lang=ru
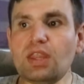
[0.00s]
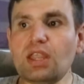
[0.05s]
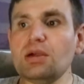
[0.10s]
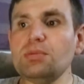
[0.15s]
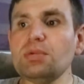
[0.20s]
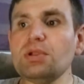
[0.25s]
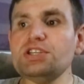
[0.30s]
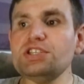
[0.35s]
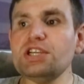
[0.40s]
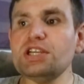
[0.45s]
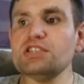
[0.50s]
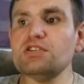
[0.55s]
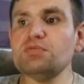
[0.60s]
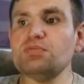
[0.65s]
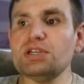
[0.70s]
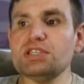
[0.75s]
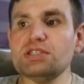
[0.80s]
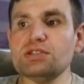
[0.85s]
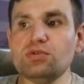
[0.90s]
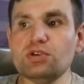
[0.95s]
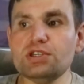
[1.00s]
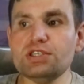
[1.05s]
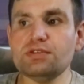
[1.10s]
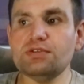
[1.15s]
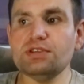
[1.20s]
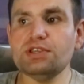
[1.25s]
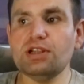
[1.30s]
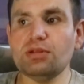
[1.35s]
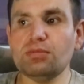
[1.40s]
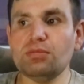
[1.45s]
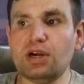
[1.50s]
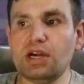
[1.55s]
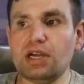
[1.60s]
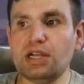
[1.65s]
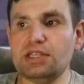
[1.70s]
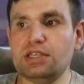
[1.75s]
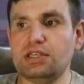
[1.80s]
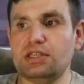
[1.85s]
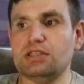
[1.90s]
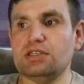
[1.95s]
Обращаться в посольство
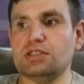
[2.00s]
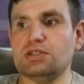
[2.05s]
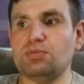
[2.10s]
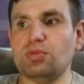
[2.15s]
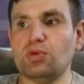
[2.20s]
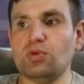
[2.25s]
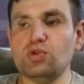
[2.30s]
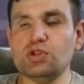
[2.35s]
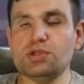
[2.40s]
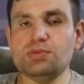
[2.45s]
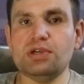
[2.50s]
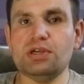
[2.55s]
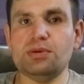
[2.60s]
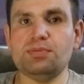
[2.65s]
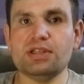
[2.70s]
Германии с просьбой